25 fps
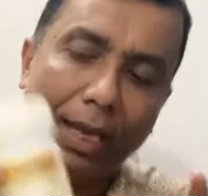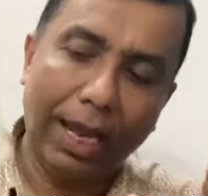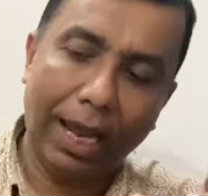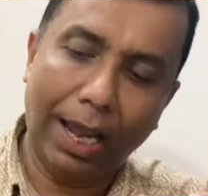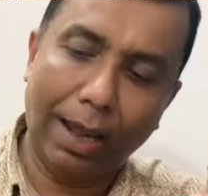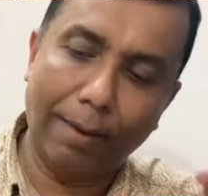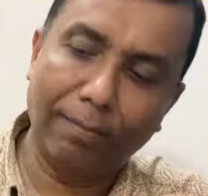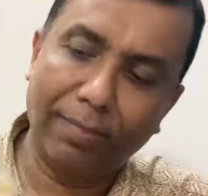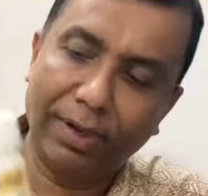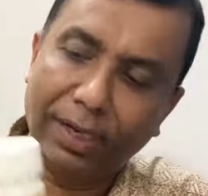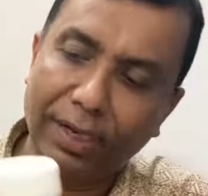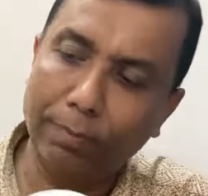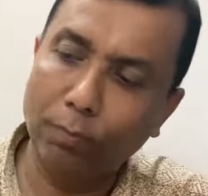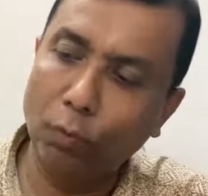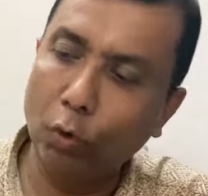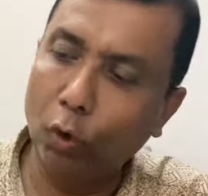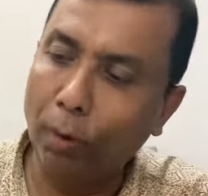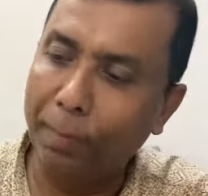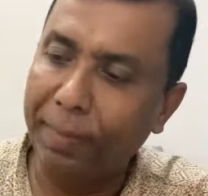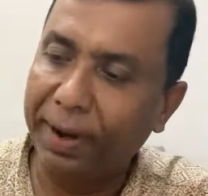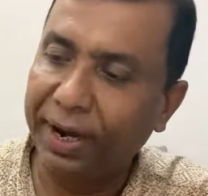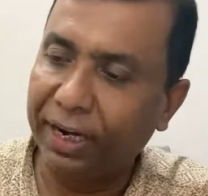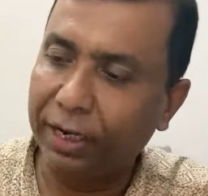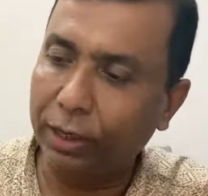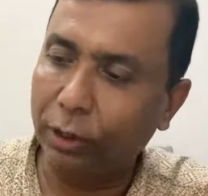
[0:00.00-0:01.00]
আমি মূল
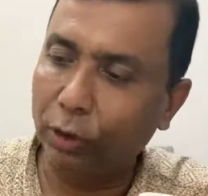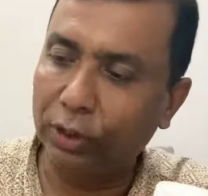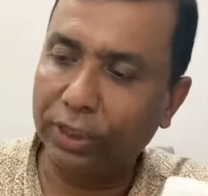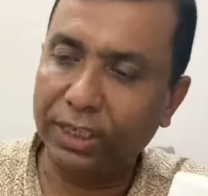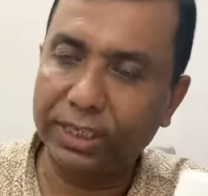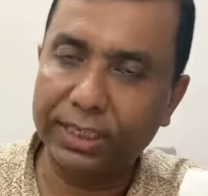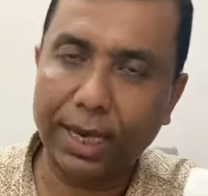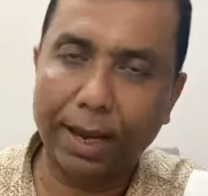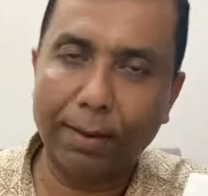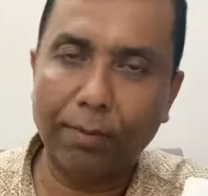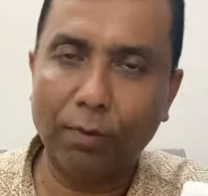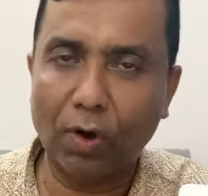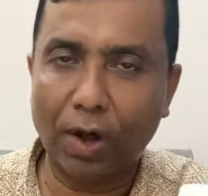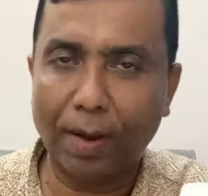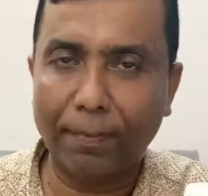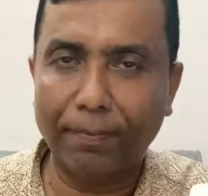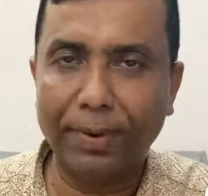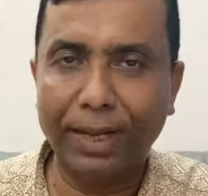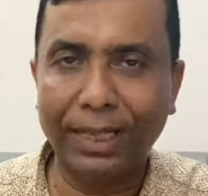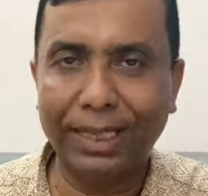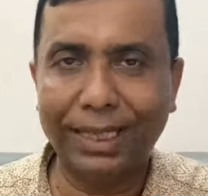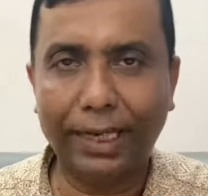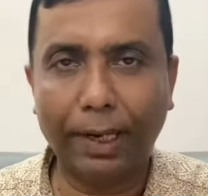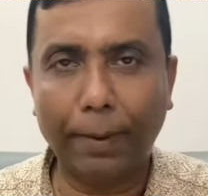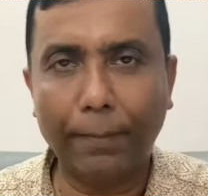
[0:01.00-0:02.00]
ভিডিওতে যাব
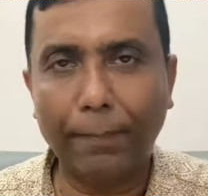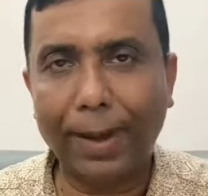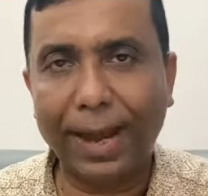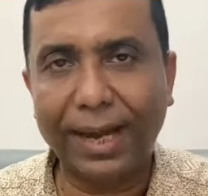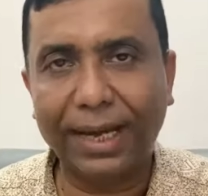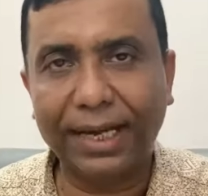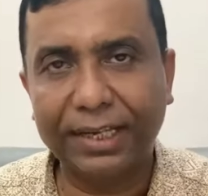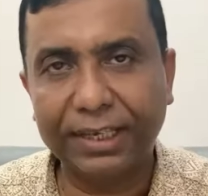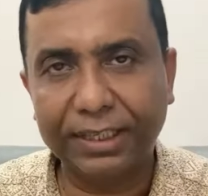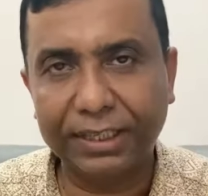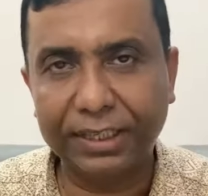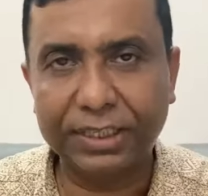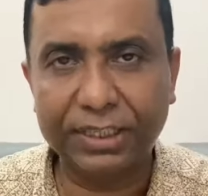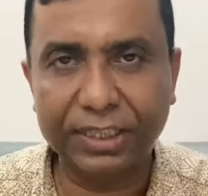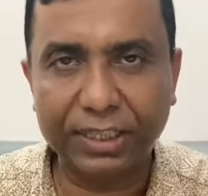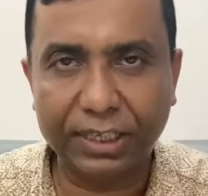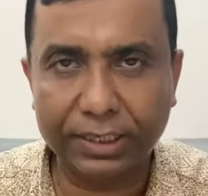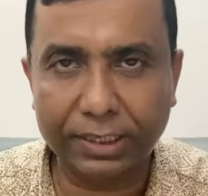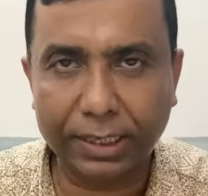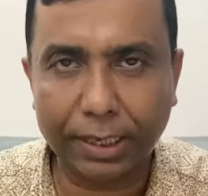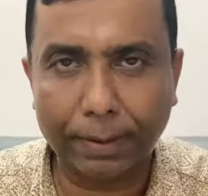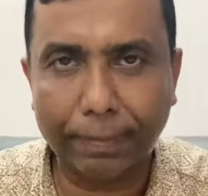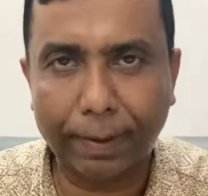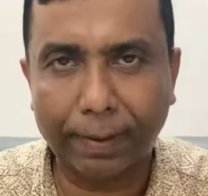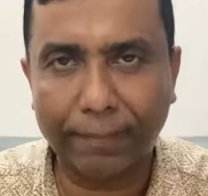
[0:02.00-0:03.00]
আপনাদেরকে প্রাকৃতিক
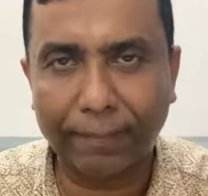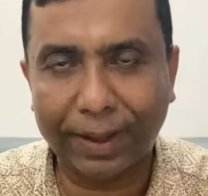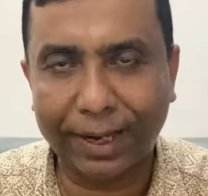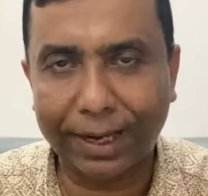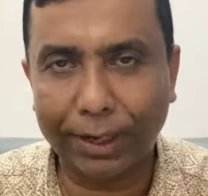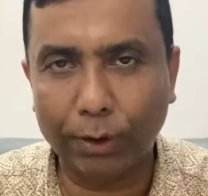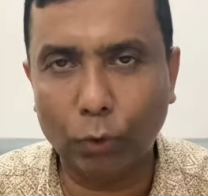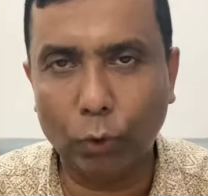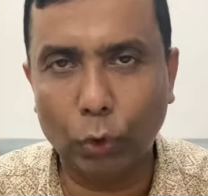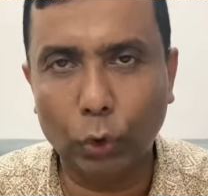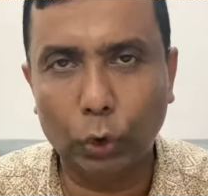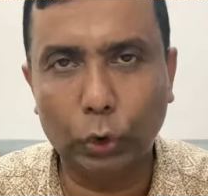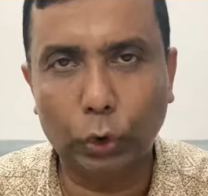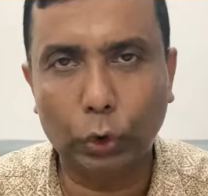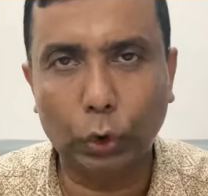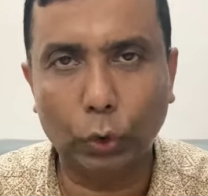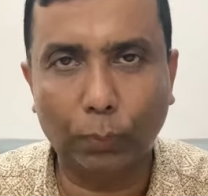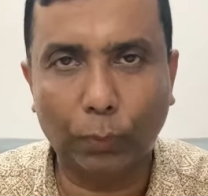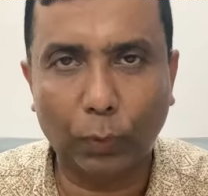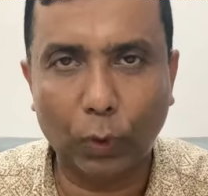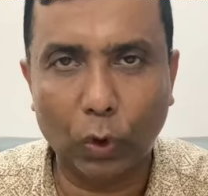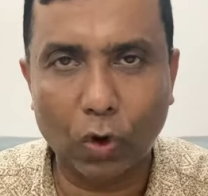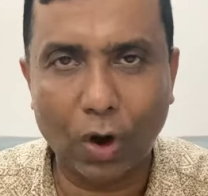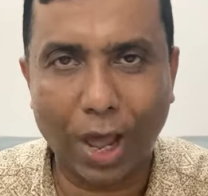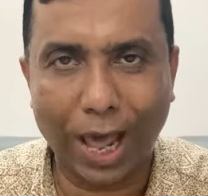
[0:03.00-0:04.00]
চিকিৎসার ব্যাপারে
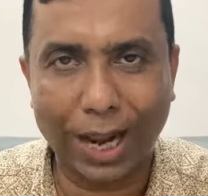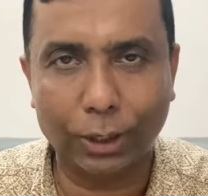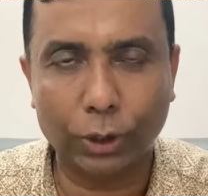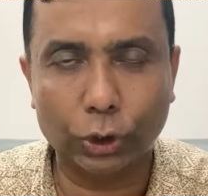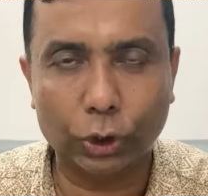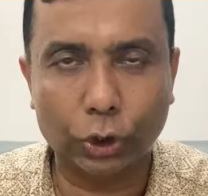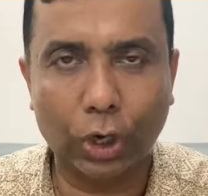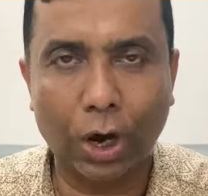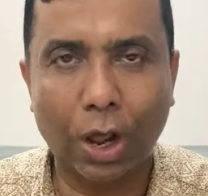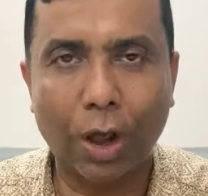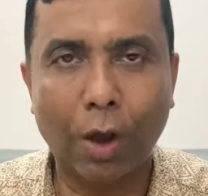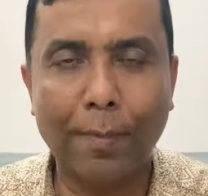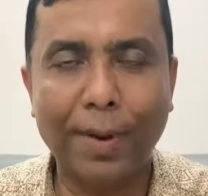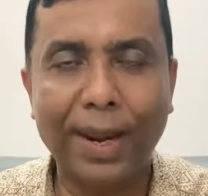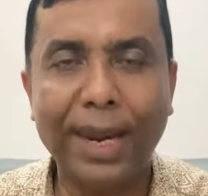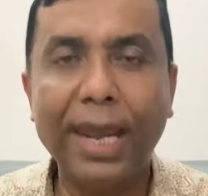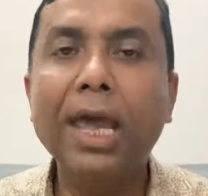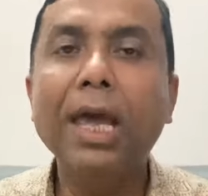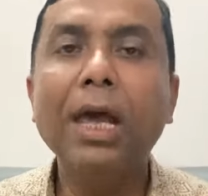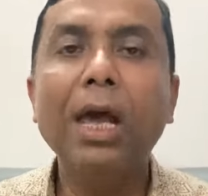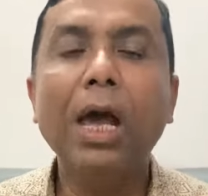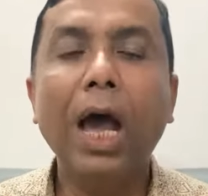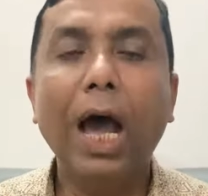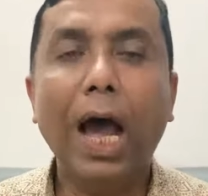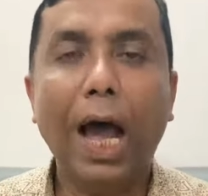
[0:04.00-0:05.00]
গুরুত্বপূর্ণ আলোচনা হবে
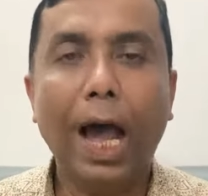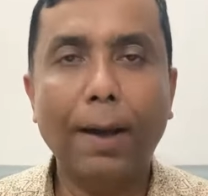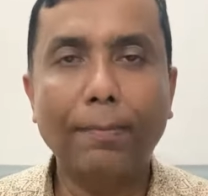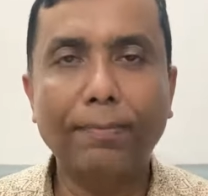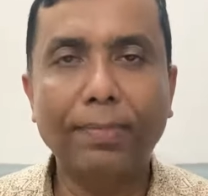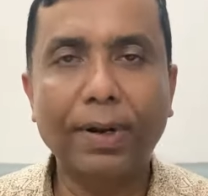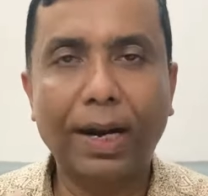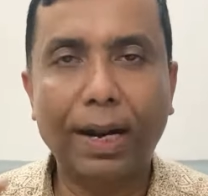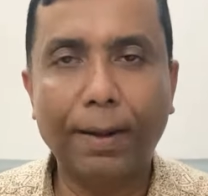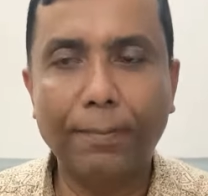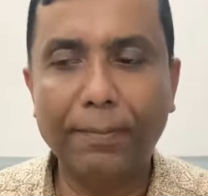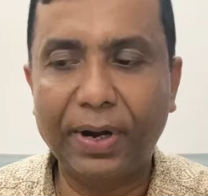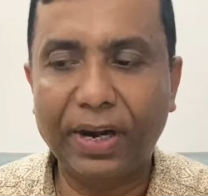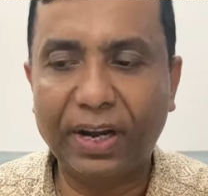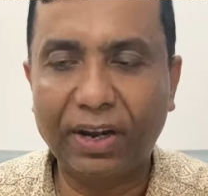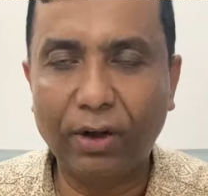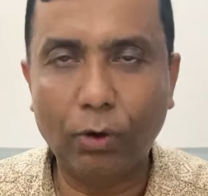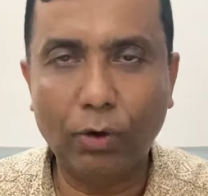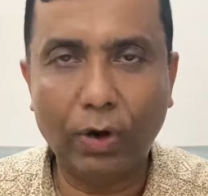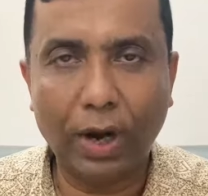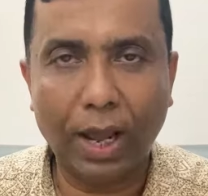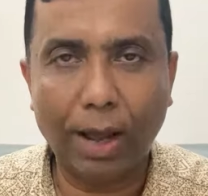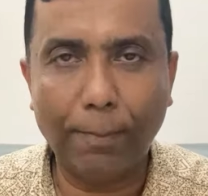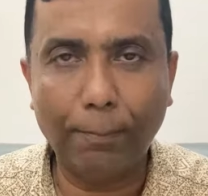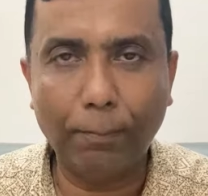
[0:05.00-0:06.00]
আপনারা
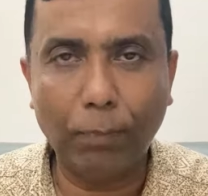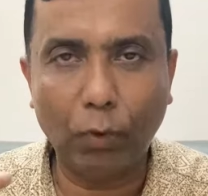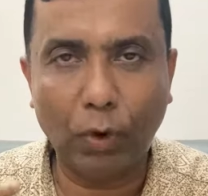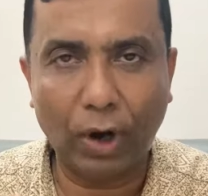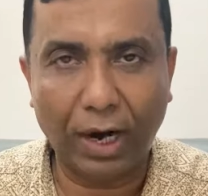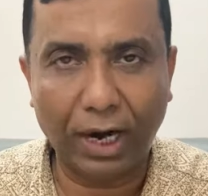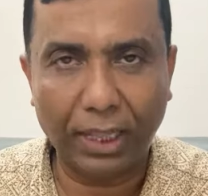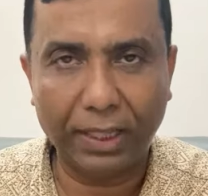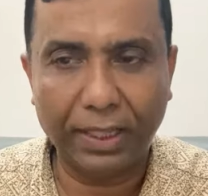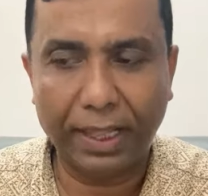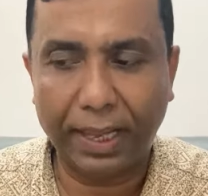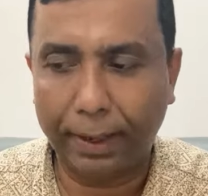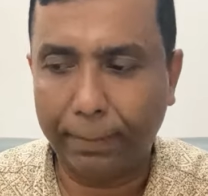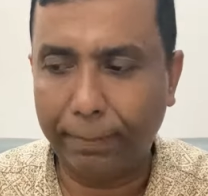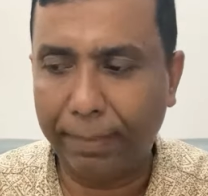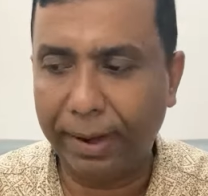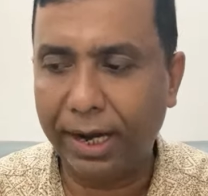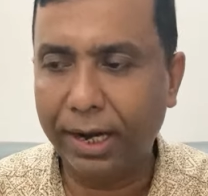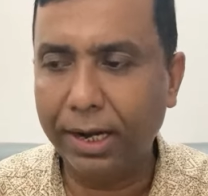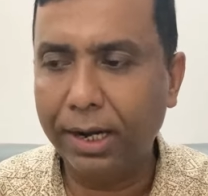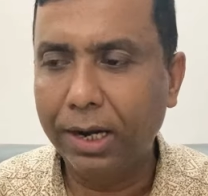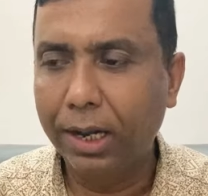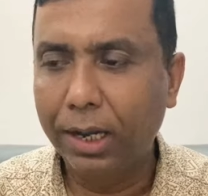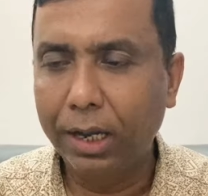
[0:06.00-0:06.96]
ভিডিওটা পুরোটা দেখবেন